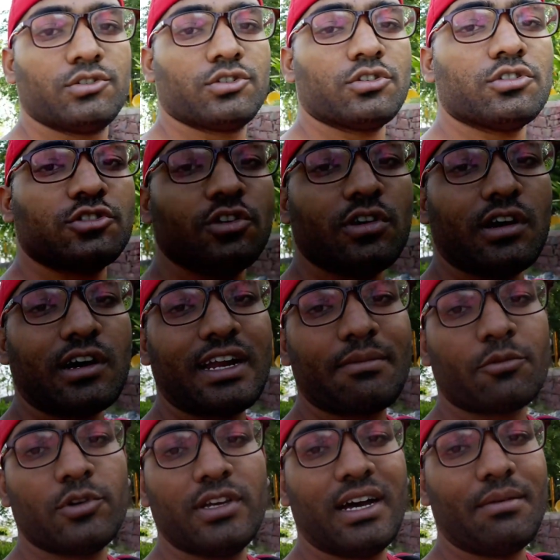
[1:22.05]
सो दोस्तों अगर
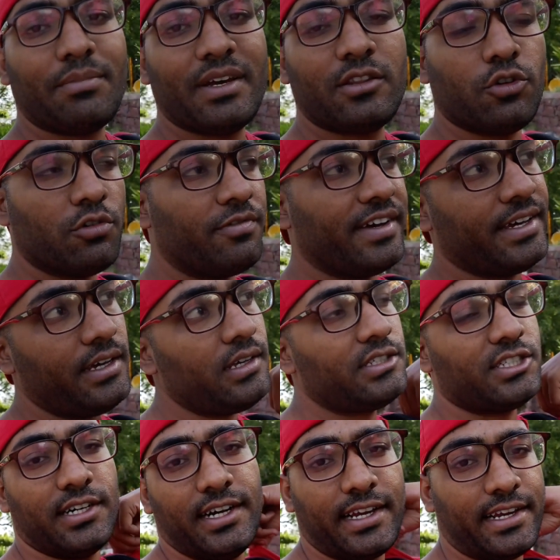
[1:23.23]
आपको यहाँ पे दो वे है
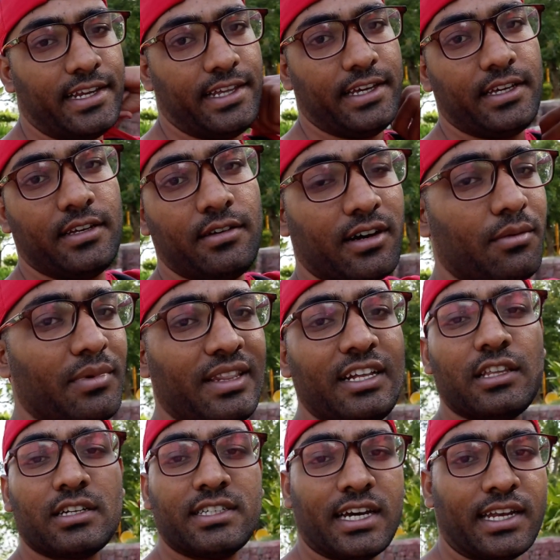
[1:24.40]
चढ़ने के लिए अगर मंदिर
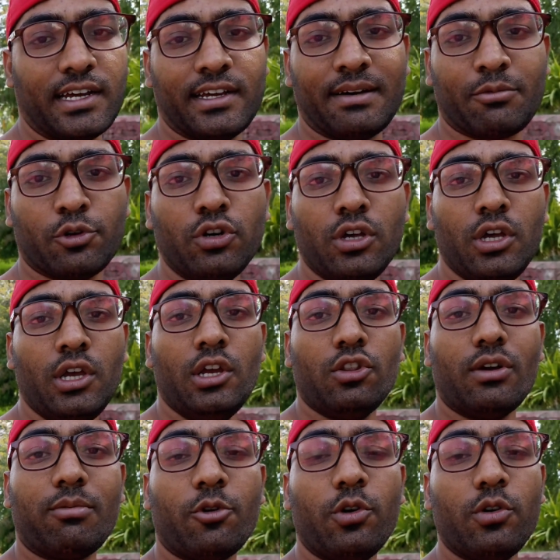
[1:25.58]
तक जाना है आपको
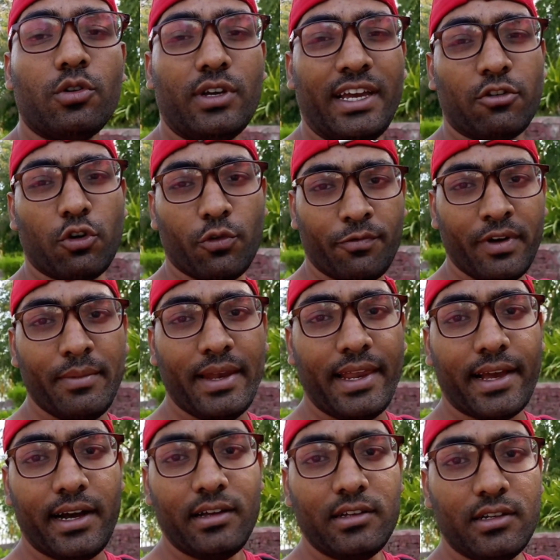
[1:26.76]
तो आपको एक रोपवे
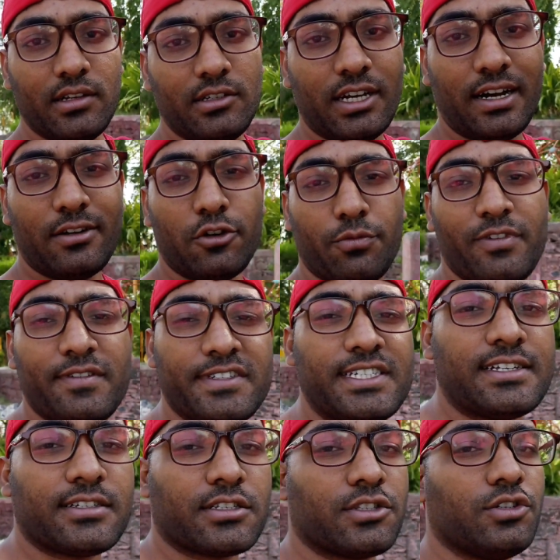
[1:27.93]
मिलेगा जहाँ रोपवे में जा
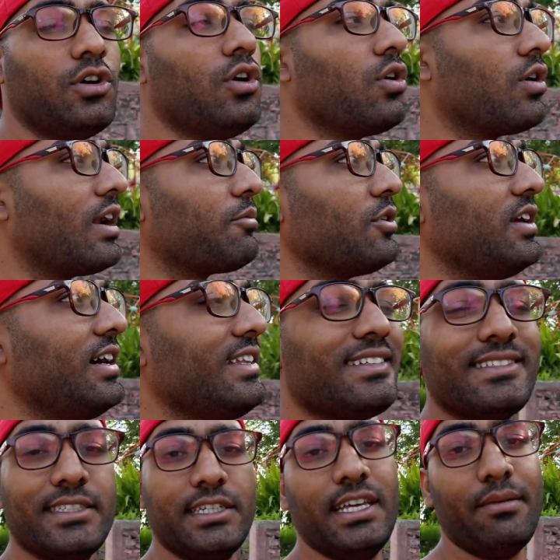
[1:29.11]
सकते हो और आपको यहाँ एक
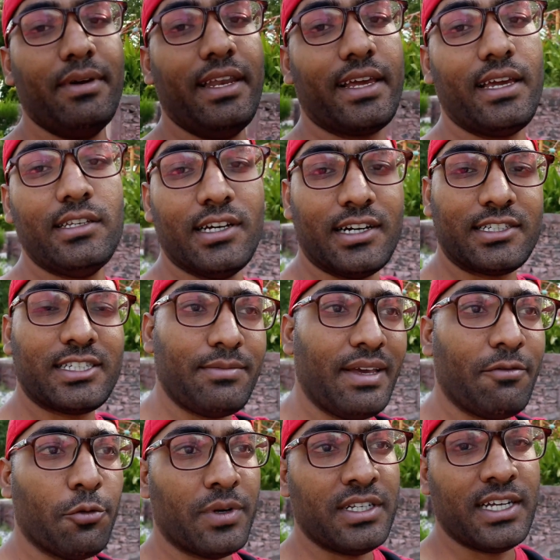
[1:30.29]
सीढ़ियाँ मिलेगी जहाँ से भी
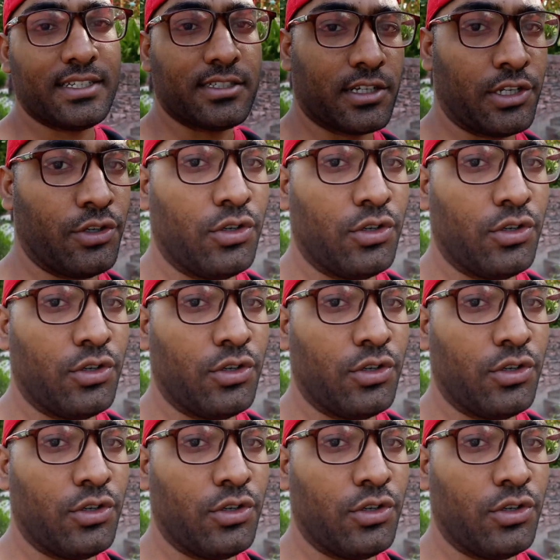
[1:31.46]
आप ऊपर जा सकते